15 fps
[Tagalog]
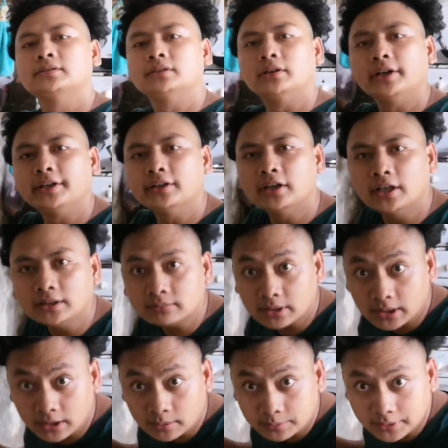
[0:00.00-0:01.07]
So, yun
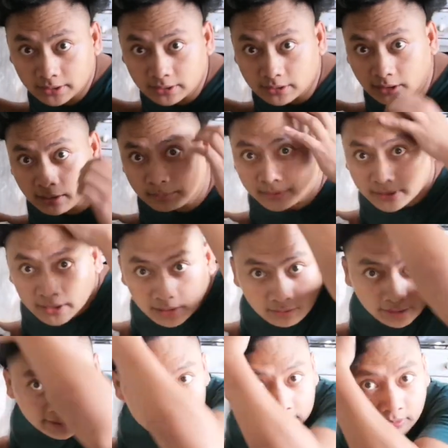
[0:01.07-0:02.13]
mga kabunak. Grabe
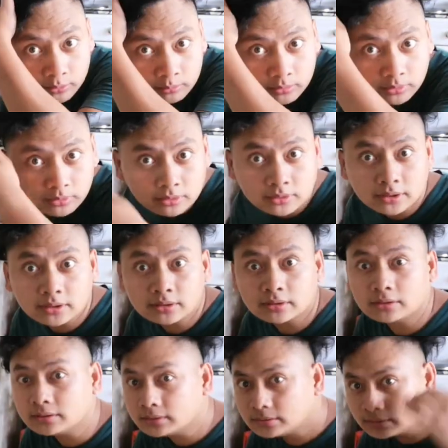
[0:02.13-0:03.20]
kakuan sa akong buhok.
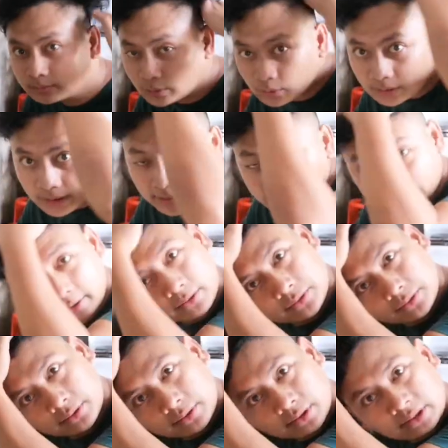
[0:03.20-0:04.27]
Oh, bungkag ayo.
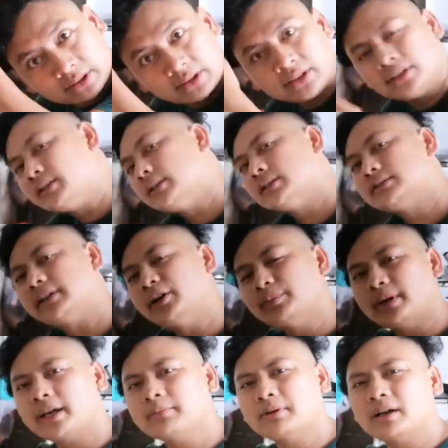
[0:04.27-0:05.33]

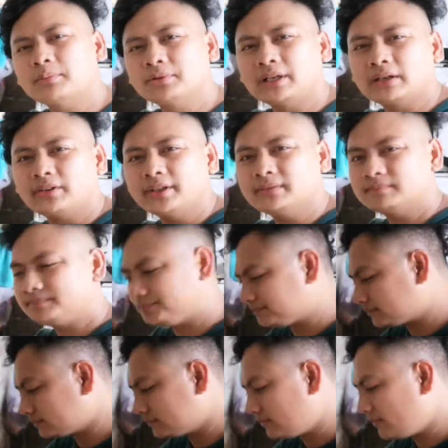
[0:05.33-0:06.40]
Sa'yo pa kayo mga kabunak. Eh.
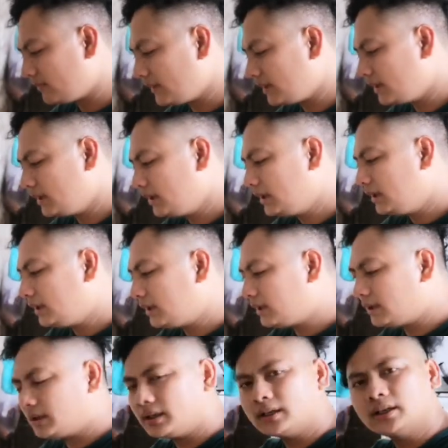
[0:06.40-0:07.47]
Mm,
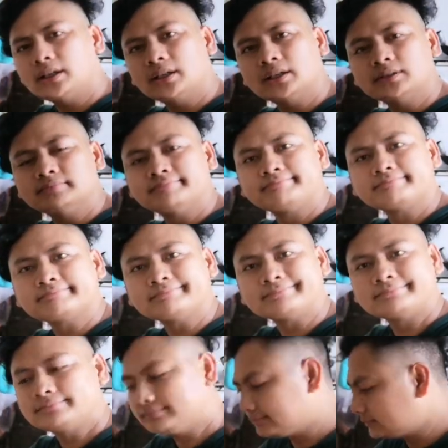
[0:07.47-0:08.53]
ah, eh. uh,
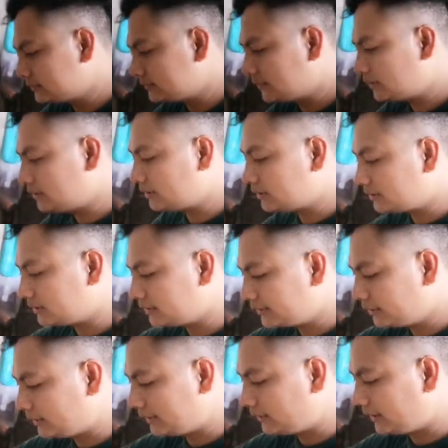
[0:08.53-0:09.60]
oh,
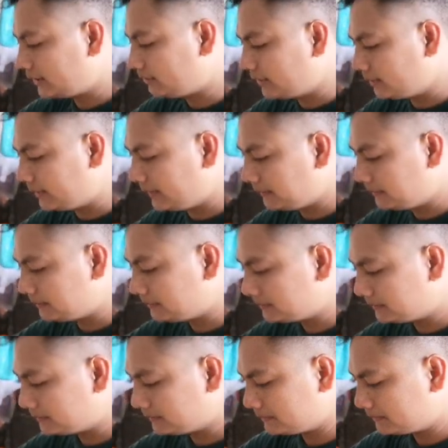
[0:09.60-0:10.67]
you want to eat, baby?
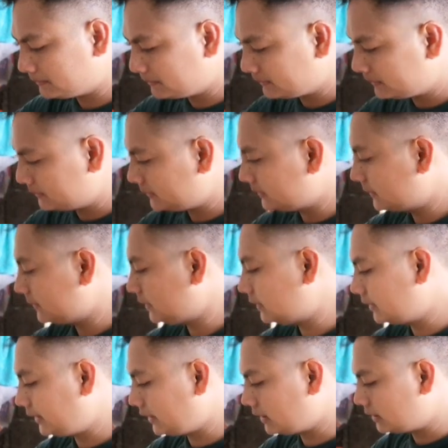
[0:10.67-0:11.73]
Oh,
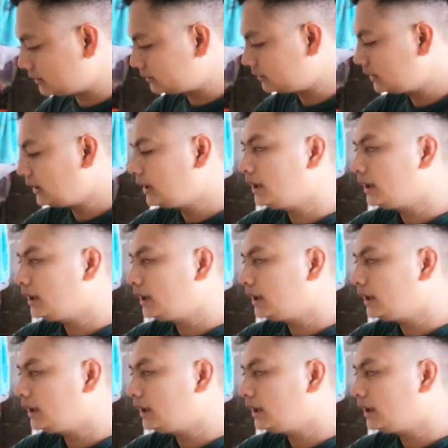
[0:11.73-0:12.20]
there go.